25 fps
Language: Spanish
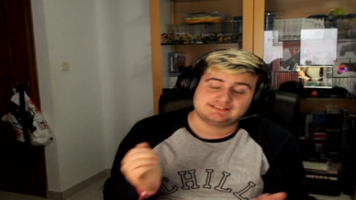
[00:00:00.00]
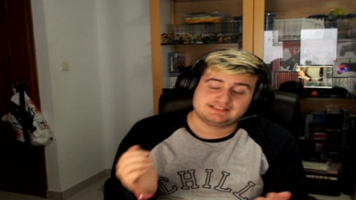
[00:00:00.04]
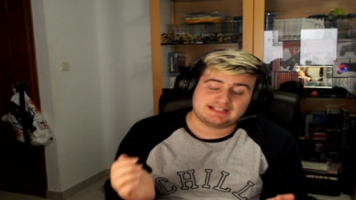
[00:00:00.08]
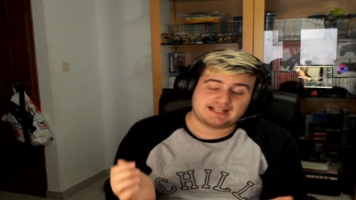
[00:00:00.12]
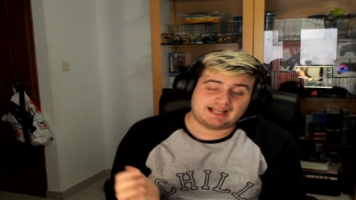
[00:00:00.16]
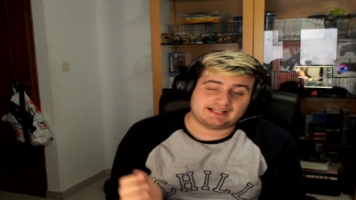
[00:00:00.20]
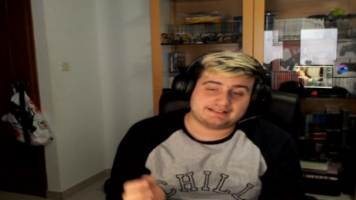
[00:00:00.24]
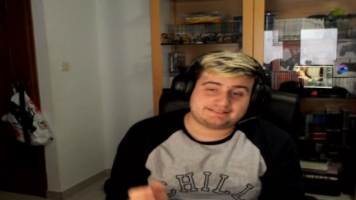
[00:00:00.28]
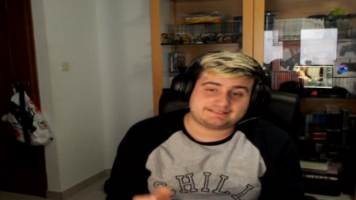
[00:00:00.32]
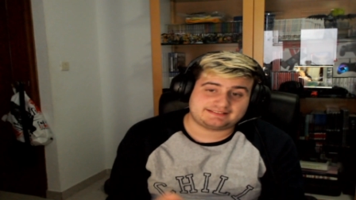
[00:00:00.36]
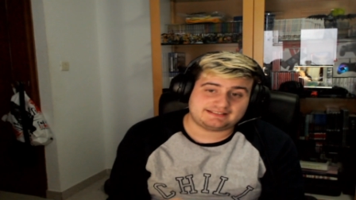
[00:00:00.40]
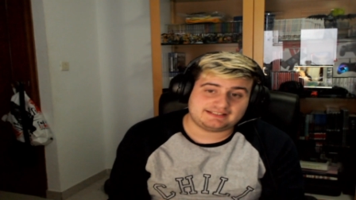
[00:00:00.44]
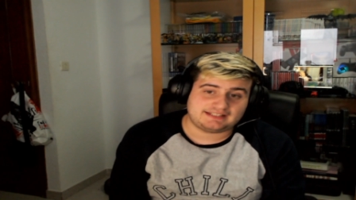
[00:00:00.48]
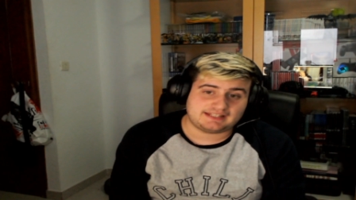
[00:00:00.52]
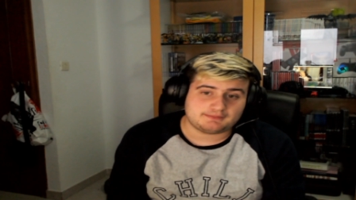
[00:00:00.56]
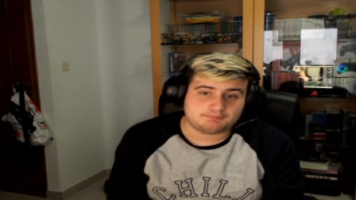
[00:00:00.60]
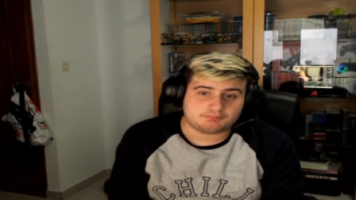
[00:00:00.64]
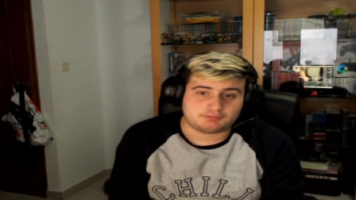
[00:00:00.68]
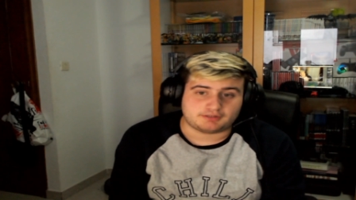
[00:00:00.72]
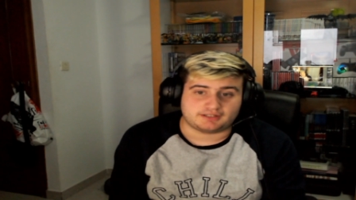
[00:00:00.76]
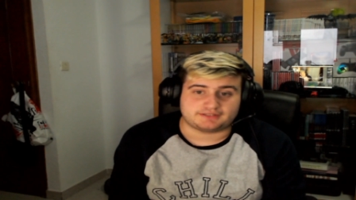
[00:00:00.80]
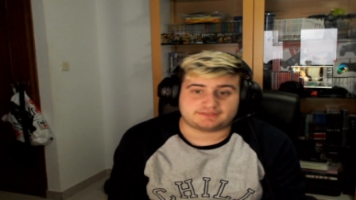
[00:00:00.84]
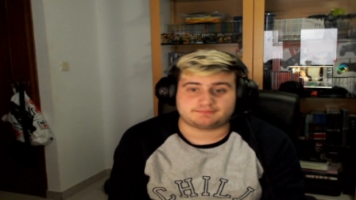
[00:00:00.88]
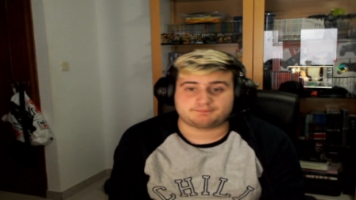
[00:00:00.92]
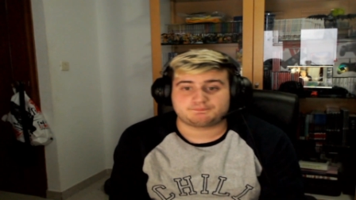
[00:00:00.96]
Así que,
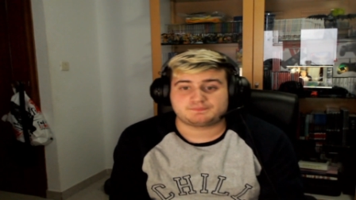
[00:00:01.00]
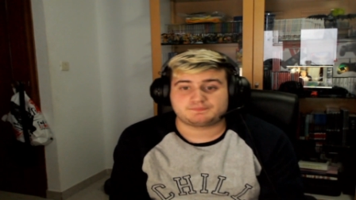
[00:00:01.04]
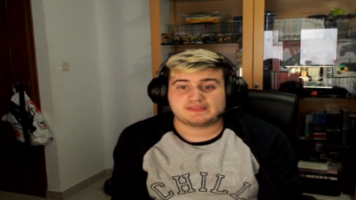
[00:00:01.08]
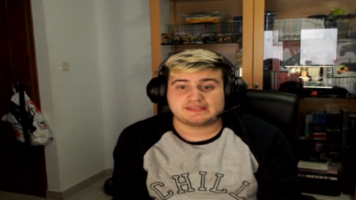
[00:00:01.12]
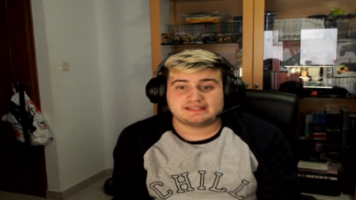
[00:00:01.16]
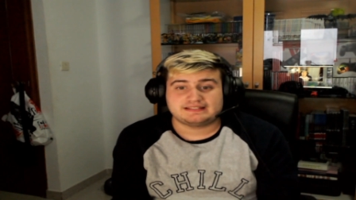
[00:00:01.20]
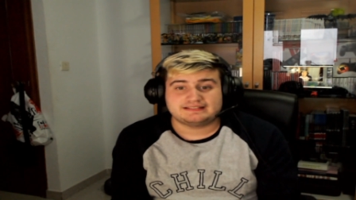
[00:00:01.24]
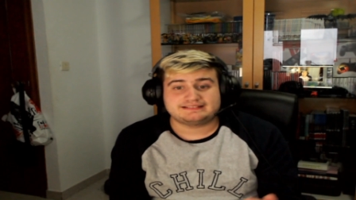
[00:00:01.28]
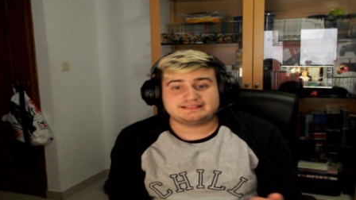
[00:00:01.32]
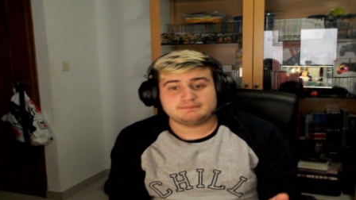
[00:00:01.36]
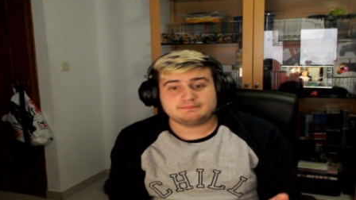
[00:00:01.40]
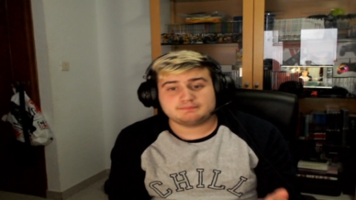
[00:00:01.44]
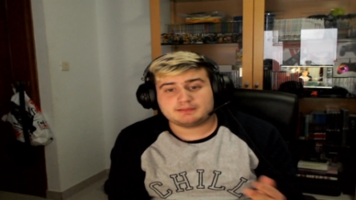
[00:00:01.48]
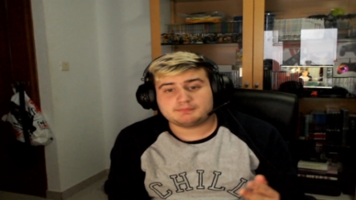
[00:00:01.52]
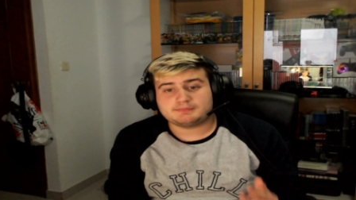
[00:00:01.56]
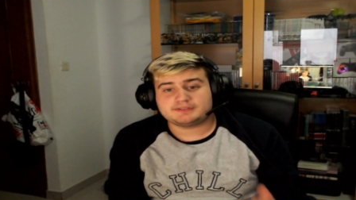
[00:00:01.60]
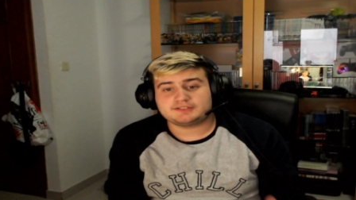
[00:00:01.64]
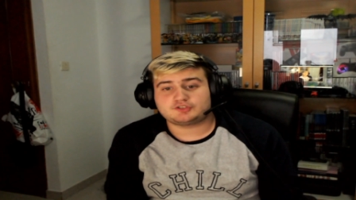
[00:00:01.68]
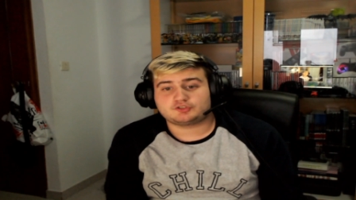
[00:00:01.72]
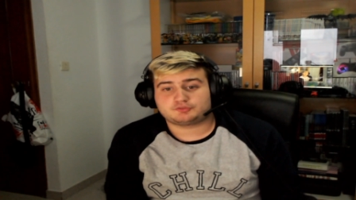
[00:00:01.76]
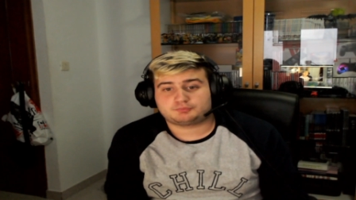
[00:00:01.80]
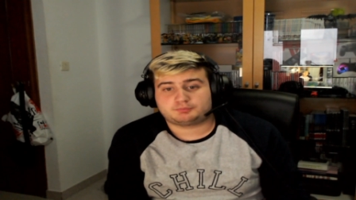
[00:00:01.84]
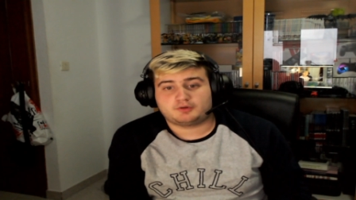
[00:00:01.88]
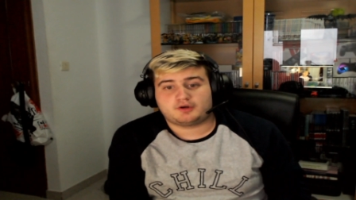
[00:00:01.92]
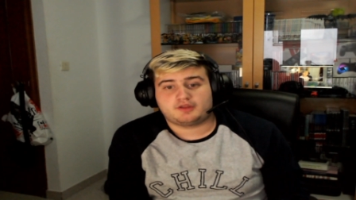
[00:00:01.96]
pues, simplemente
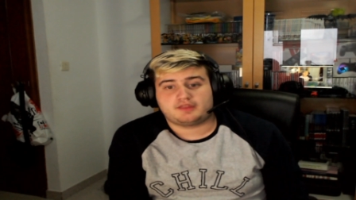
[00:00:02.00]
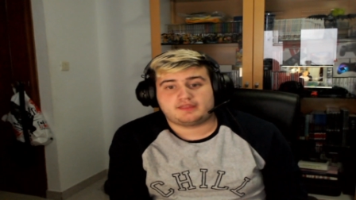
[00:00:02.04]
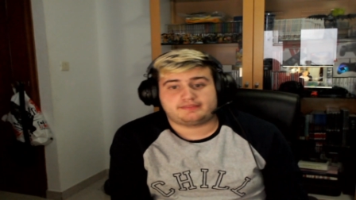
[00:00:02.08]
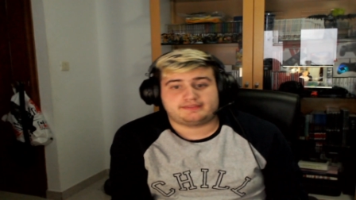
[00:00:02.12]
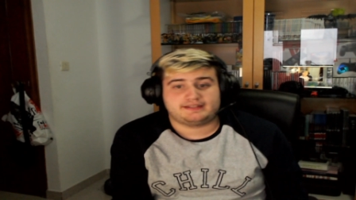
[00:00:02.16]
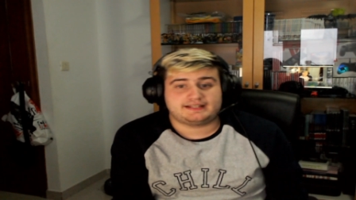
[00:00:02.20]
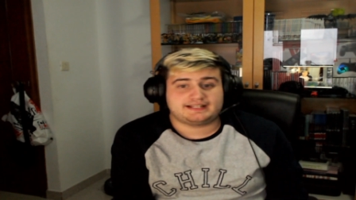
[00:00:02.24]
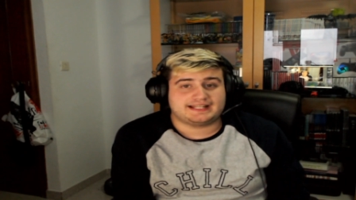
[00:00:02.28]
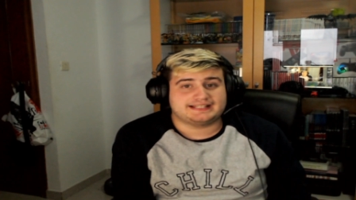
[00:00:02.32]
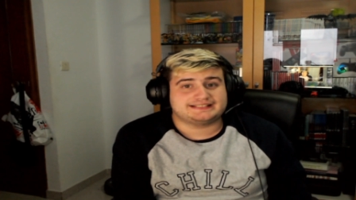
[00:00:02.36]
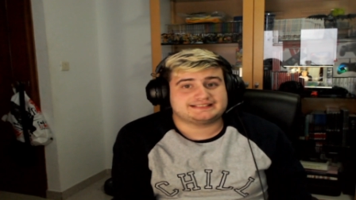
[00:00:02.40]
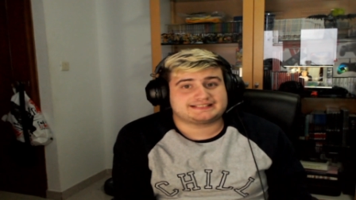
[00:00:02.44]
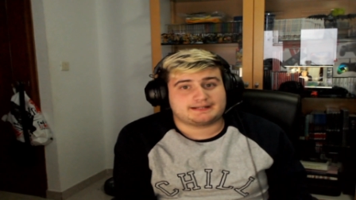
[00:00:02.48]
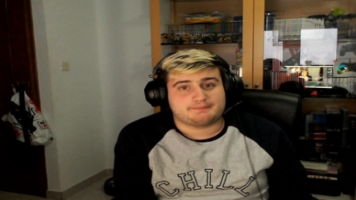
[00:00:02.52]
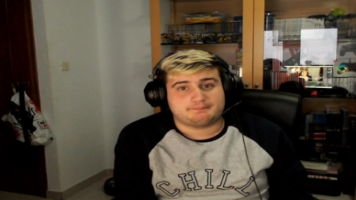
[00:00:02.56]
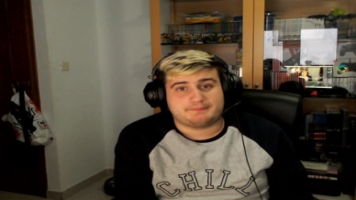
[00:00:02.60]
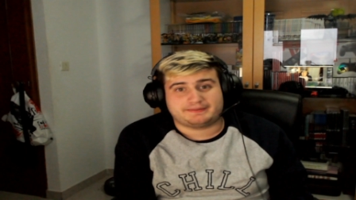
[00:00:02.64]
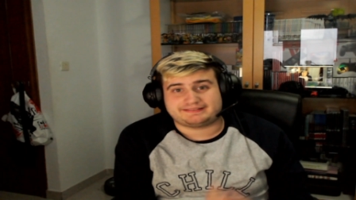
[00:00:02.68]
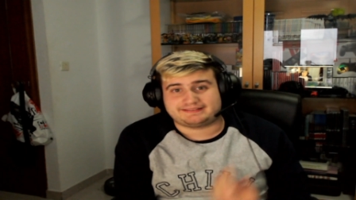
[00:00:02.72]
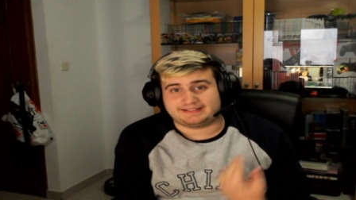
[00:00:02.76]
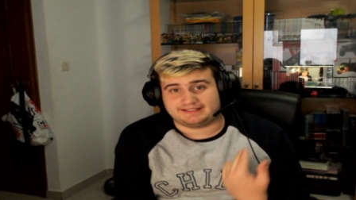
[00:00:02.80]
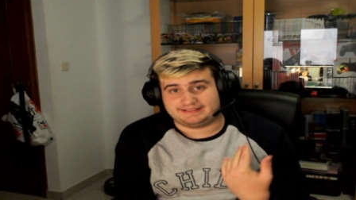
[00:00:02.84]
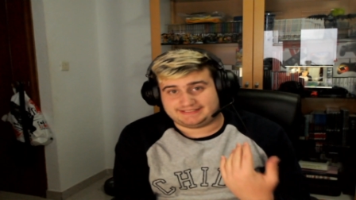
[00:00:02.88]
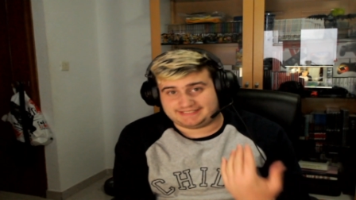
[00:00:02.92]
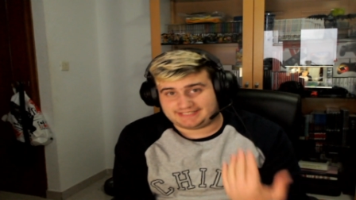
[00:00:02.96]
os puedo decir que entran más
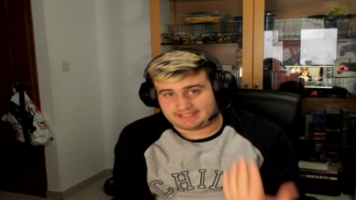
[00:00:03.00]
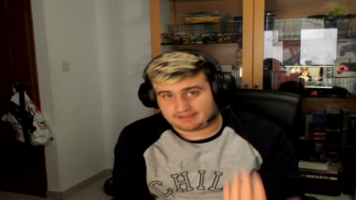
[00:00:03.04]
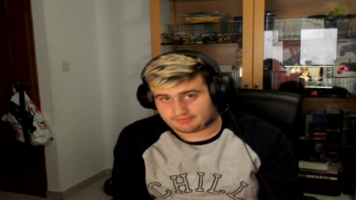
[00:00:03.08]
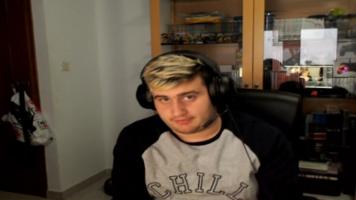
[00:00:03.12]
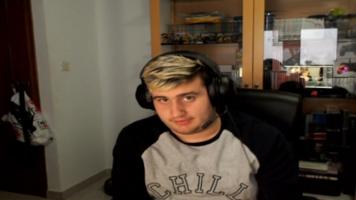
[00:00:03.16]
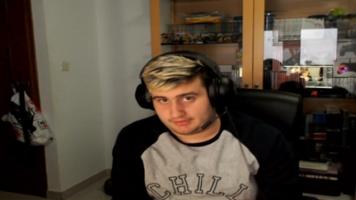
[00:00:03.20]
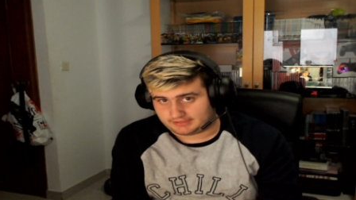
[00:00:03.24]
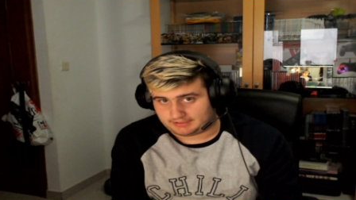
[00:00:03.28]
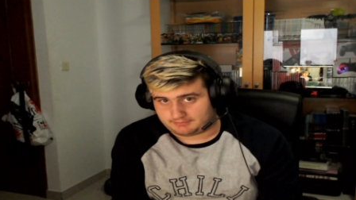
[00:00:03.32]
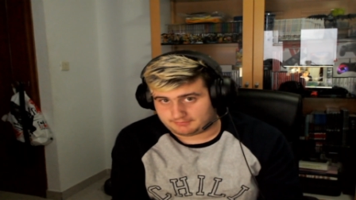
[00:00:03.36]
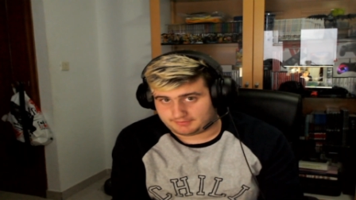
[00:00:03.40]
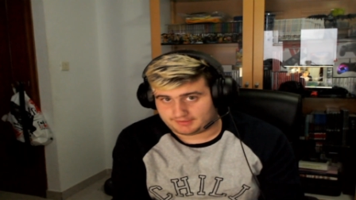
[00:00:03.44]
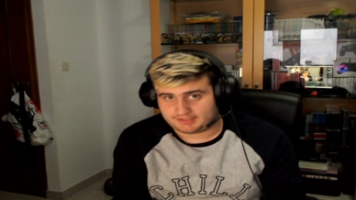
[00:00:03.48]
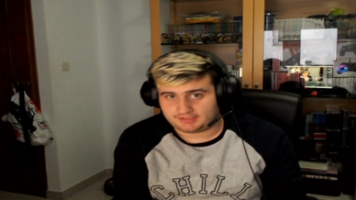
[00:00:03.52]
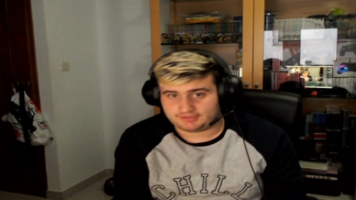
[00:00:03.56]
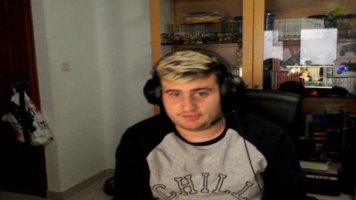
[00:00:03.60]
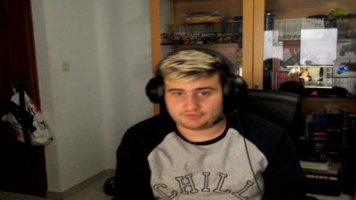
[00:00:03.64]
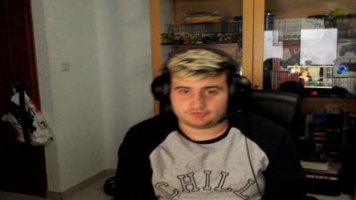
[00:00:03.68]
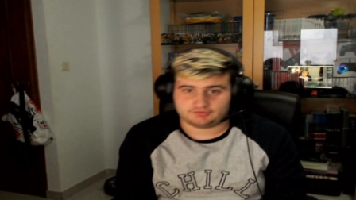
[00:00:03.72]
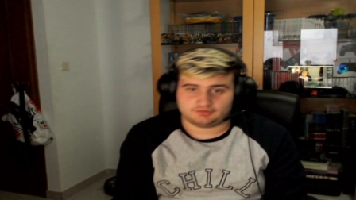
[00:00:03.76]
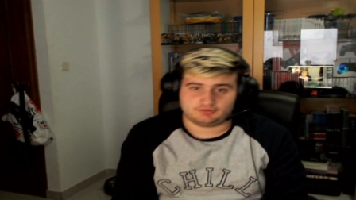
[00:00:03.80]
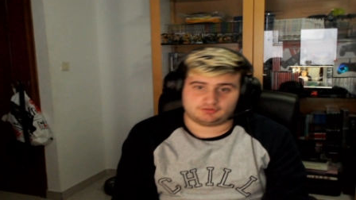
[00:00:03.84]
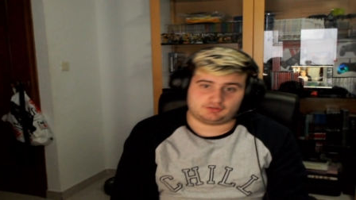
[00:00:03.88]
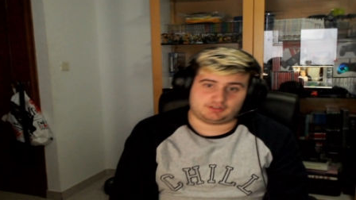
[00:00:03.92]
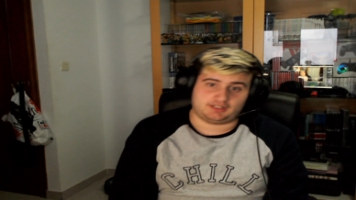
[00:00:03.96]
de 10
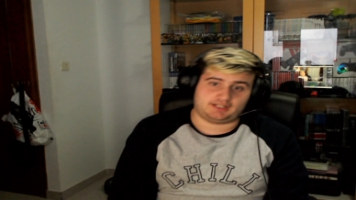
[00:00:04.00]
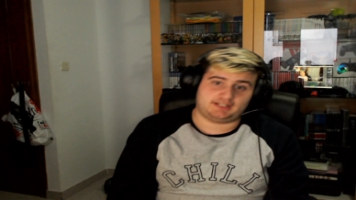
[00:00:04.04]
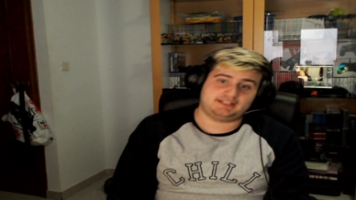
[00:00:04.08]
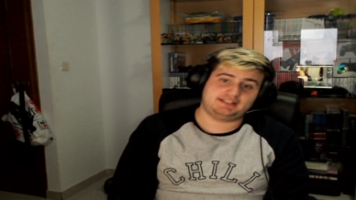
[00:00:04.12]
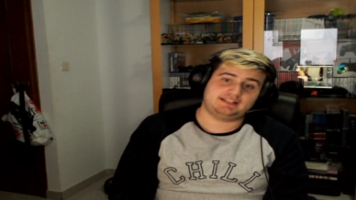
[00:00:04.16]
niveles, ¿ok?